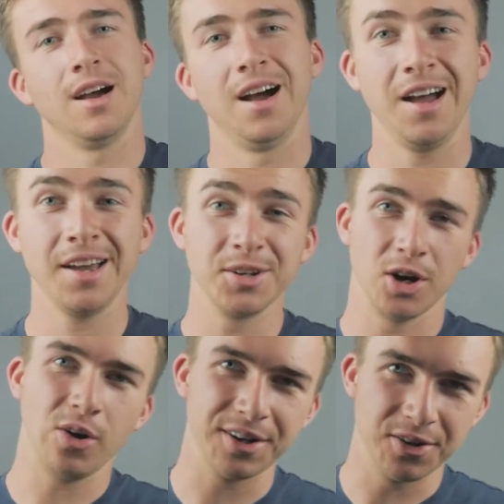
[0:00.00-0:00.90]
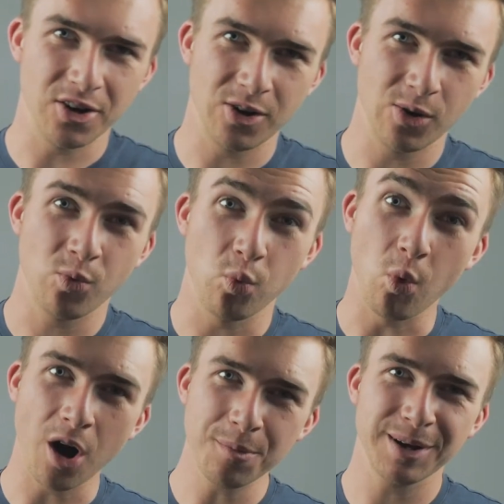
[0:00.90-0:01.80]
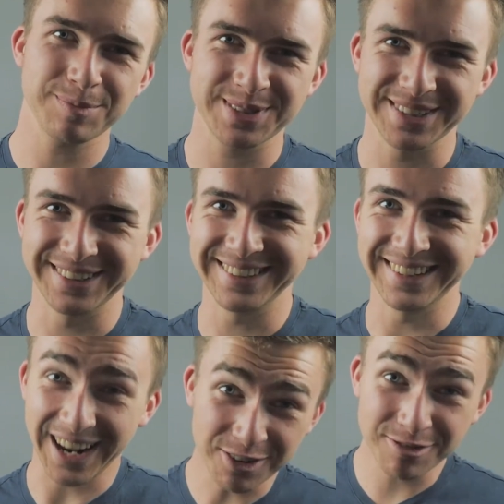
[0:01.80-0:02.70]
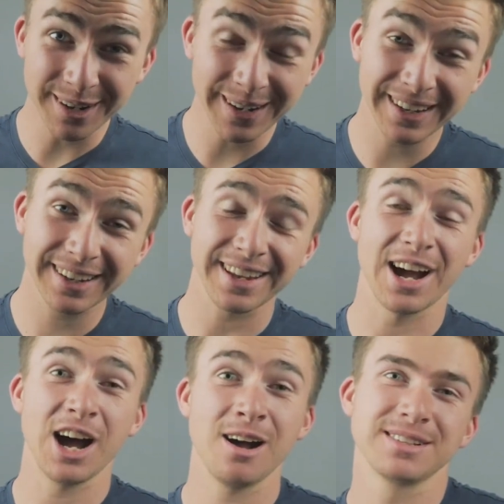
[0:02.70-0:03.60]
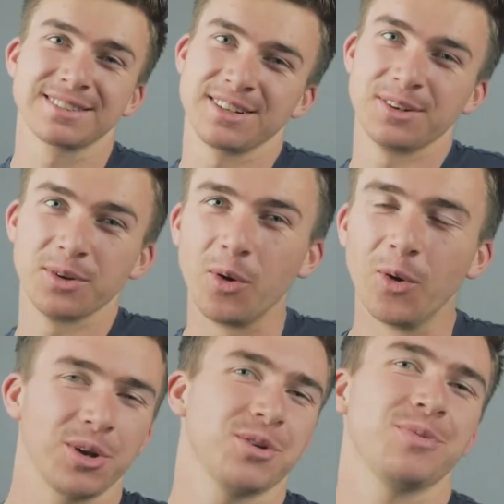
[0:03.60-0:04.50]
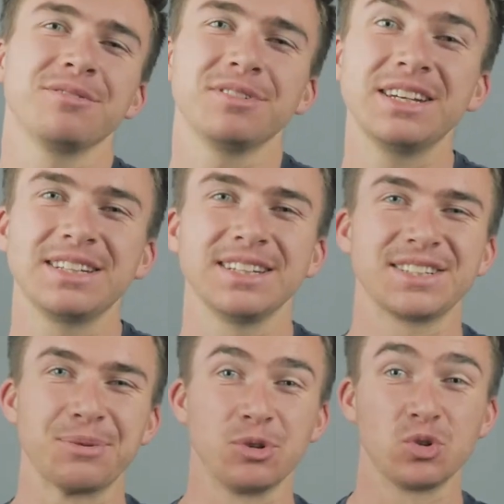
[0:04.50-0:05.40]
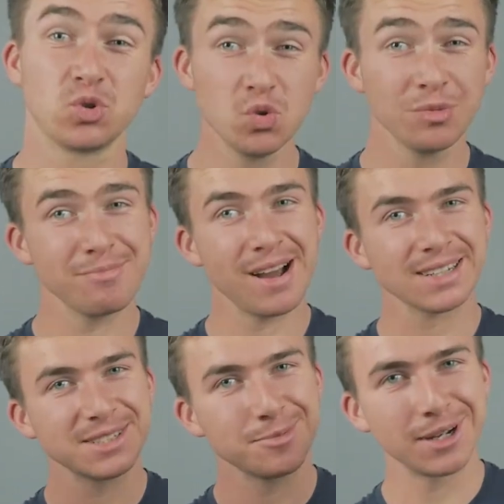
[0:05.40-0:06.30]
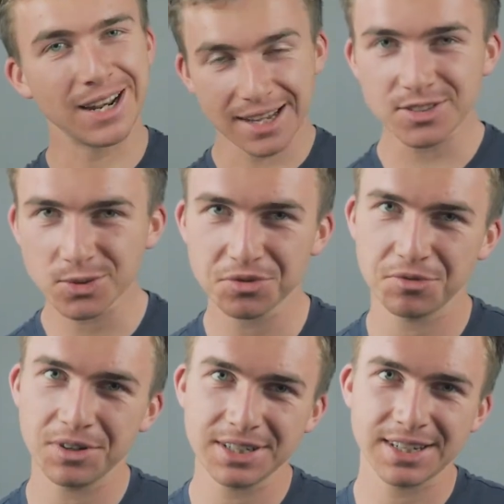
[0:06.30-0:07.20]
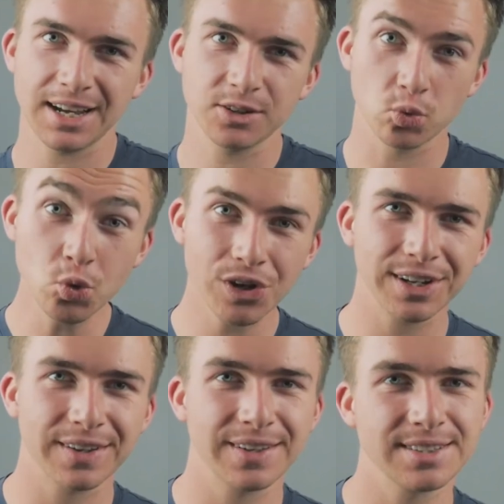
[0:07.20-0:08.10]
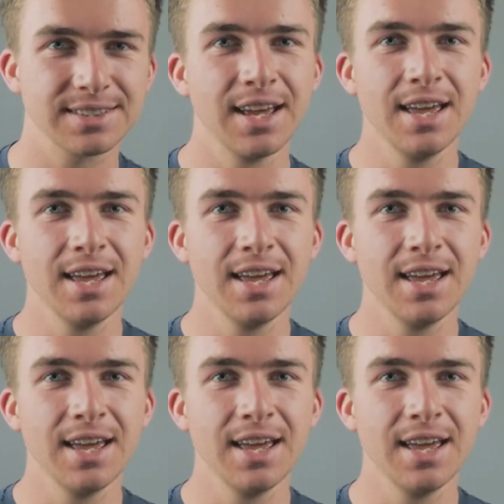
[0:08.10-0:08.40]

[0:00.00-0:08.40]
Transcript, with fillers: I know, I know, Warm-ups sind langweilig, aber sind ungemein wichtig, damit du mit maximaler Leistungsfähigkeit rudern kannst,